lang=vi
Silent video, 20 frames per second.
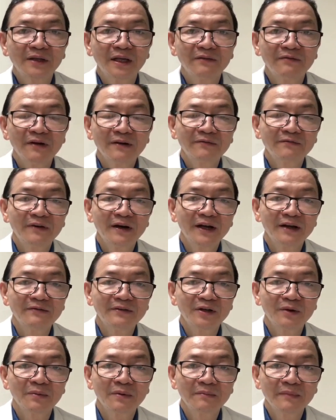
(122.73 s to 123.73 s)
thể phát, phát hiện vi
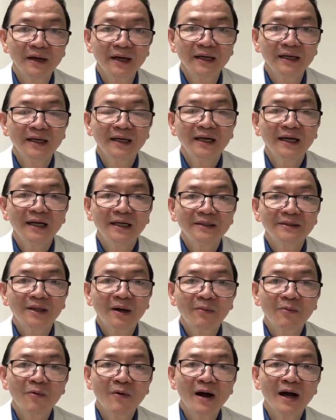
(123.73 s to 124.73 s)
trùng hb
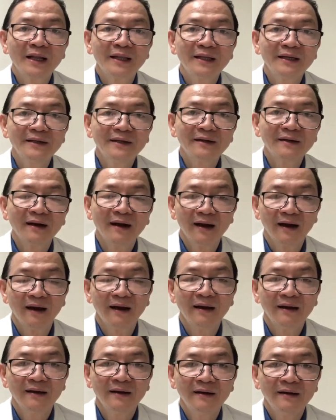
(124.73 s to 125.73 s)
thông qua thứ nhất là
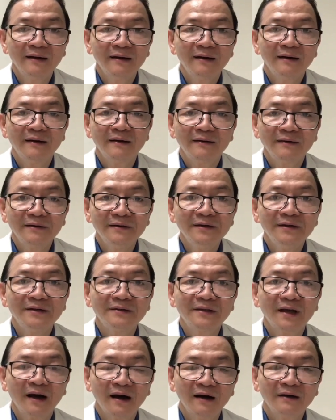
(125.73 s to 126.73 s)
đường
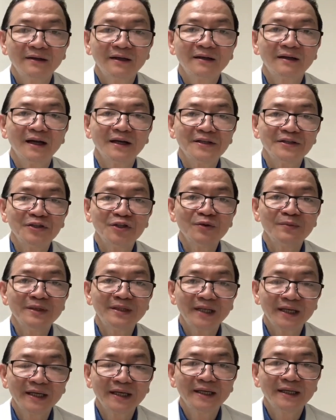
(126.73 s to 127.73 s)
thở tức là GPT,
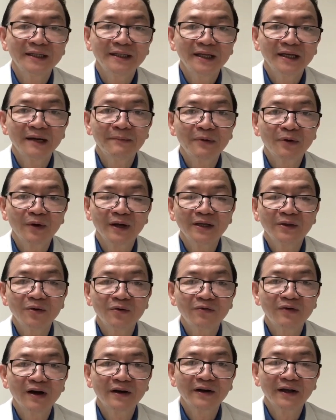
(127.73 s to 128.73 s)
tức là một kỹ thuật
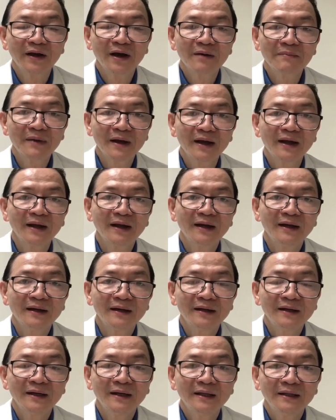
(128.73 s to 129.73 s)
phát hiện HB.
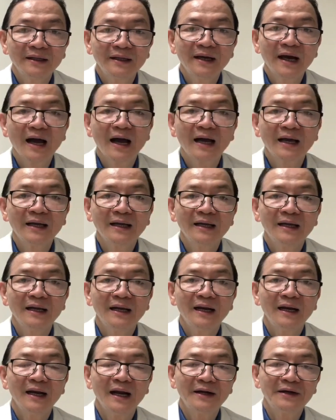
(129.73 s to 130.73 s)
Thứ hai
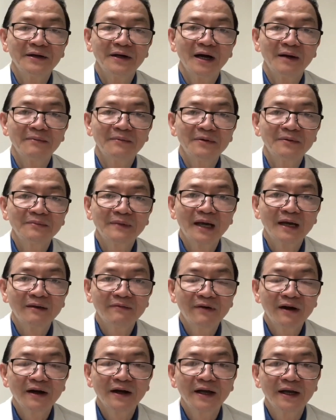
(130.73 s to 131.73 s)
là trường hợp chúng ta
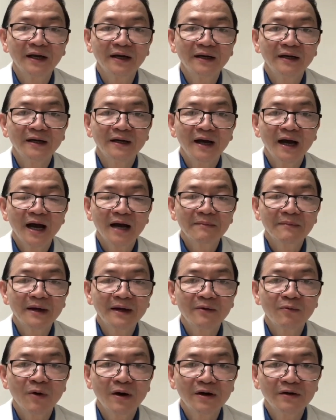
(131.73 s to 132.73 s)
phát hiện HB
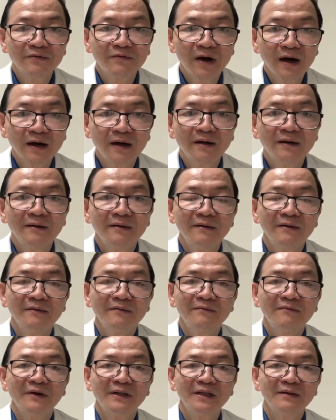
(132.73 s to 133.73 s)
qua đường phân
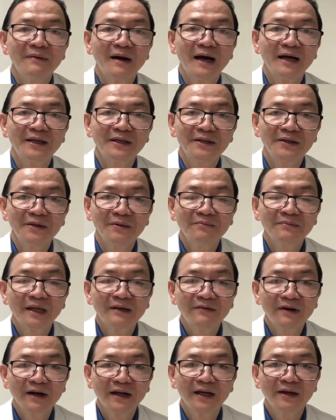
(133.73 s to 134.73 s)
và thứ ba chúng ta
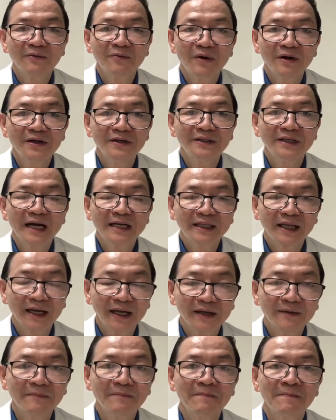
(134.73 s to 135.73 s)
phát hiện qua đường kháng
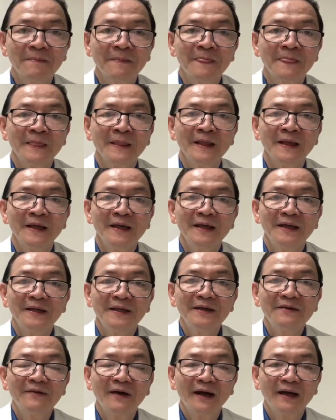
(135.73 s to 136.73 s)
thể.
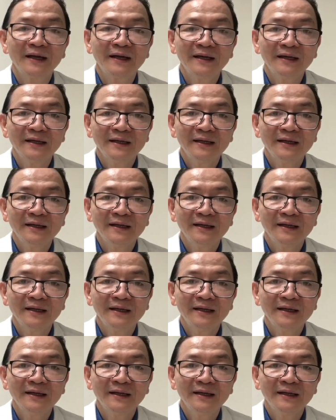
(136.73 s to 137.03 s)
Như vậy,